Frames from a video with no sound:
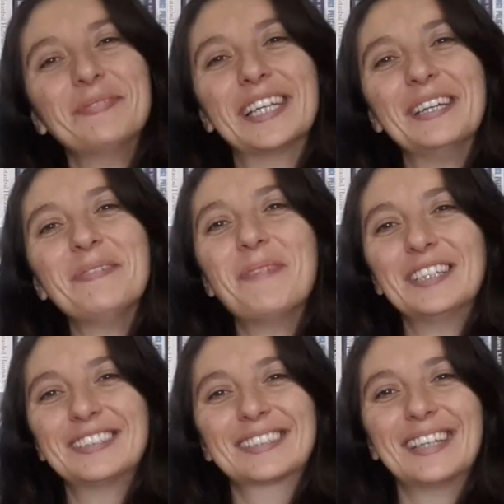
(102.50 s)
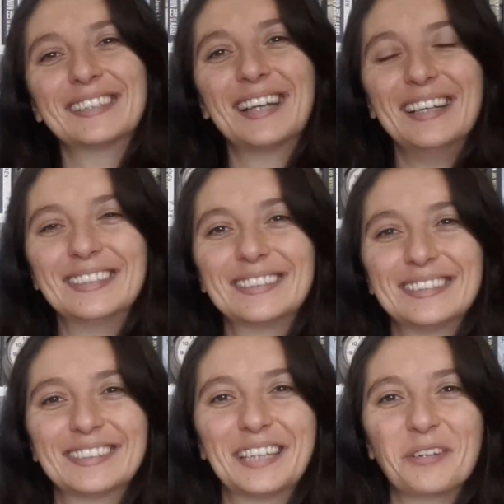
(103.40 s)
Şimdi başlıktan da
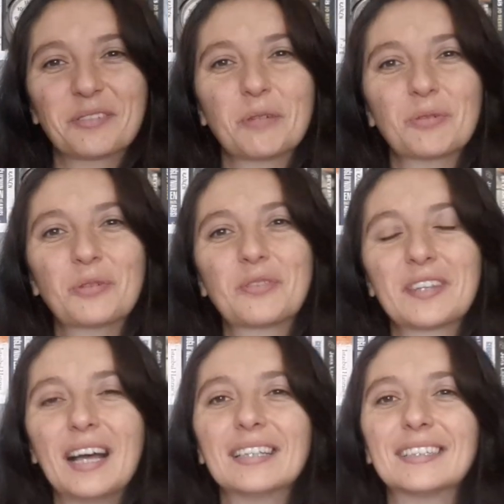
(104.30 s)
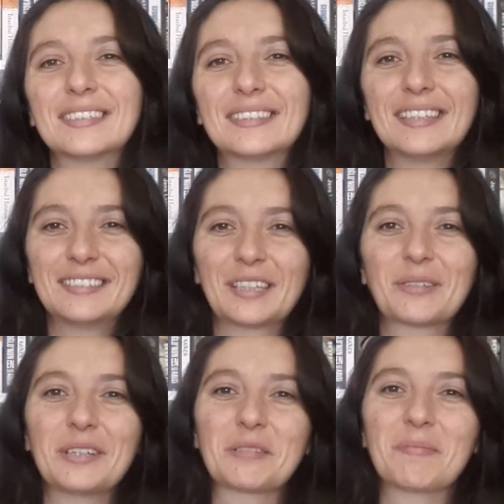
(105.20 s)
anlaşılacağı üzere bugün sadece
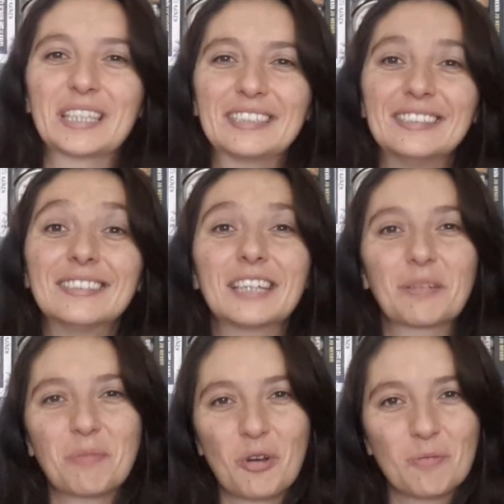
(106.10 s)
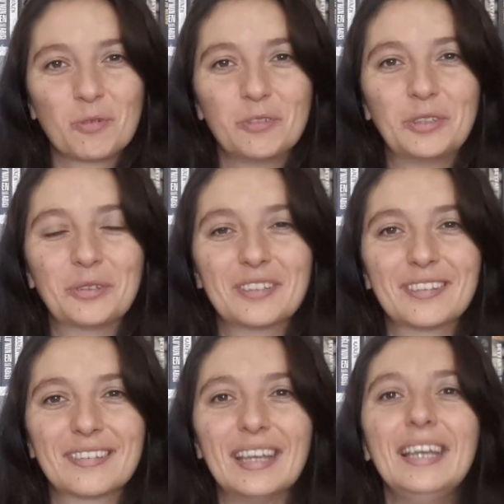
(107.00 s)
teşekkür etmek için çekmiyorum bu videoyu
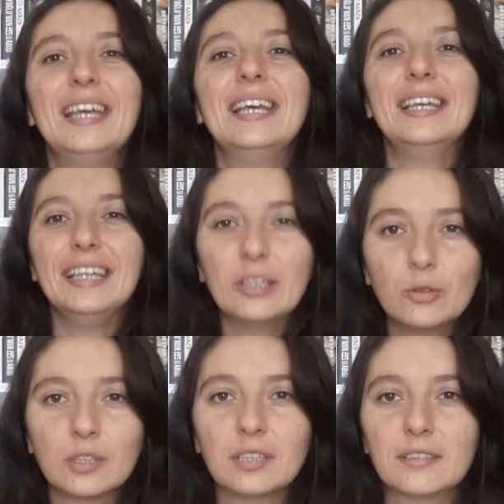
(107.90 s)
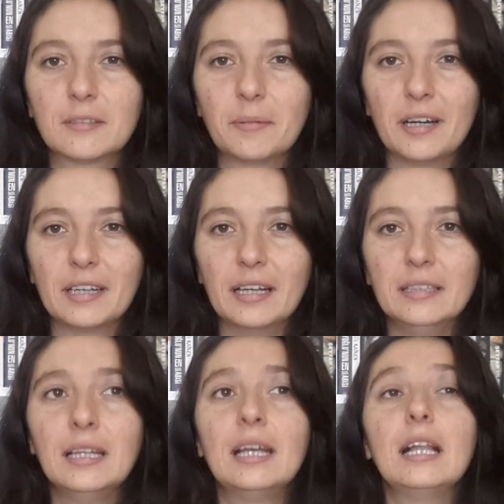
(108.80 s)
size. İlk günden
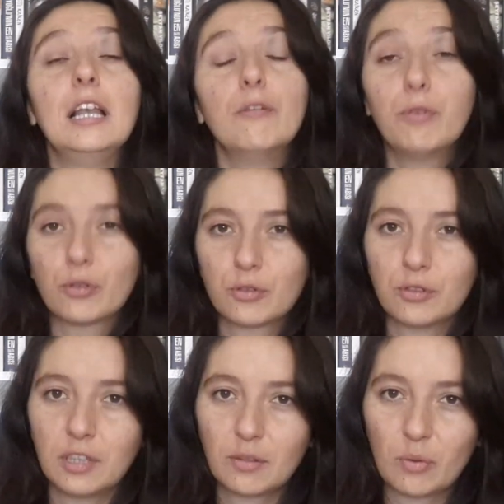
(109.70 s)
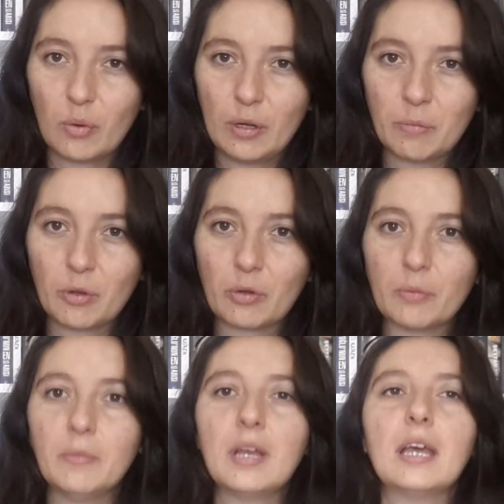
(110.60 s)
itibaren laf olsun diye
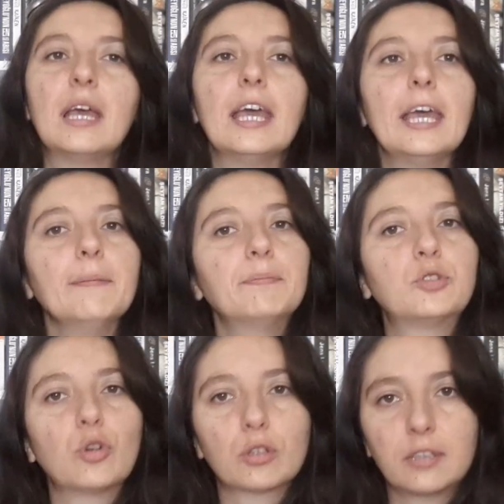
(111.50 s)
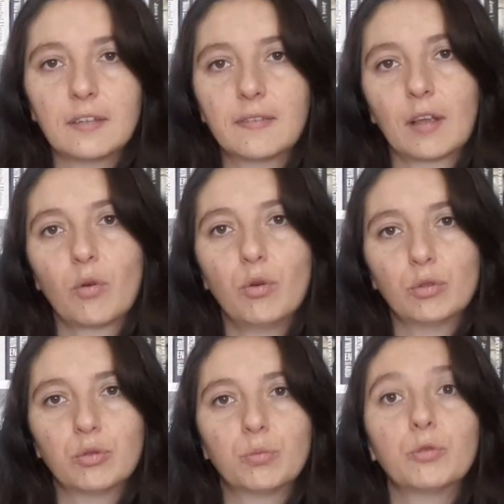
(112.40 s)
söylemiyorum. Hep çok destek
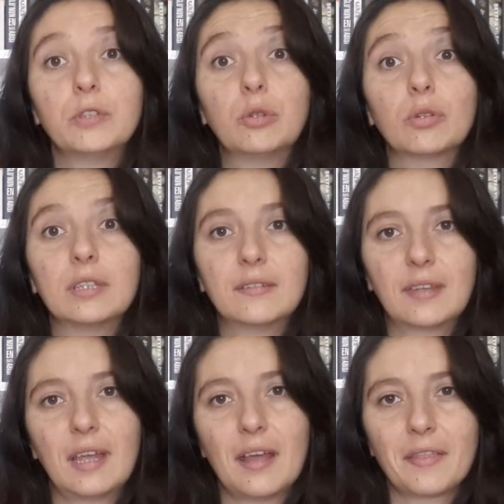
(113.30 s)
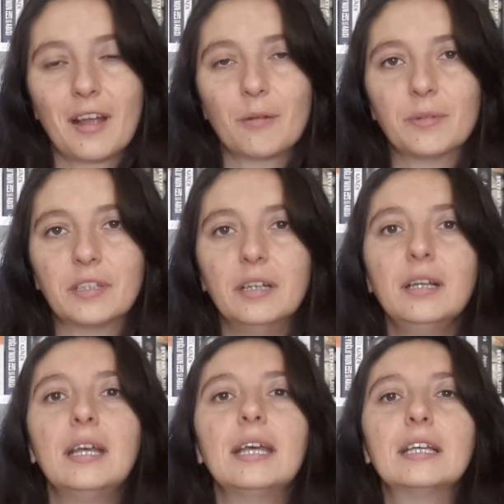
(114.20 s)
oldu bu videoyu izleyenler
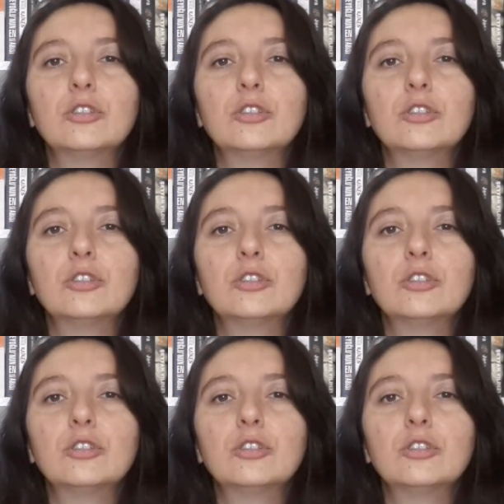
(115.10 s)
bana.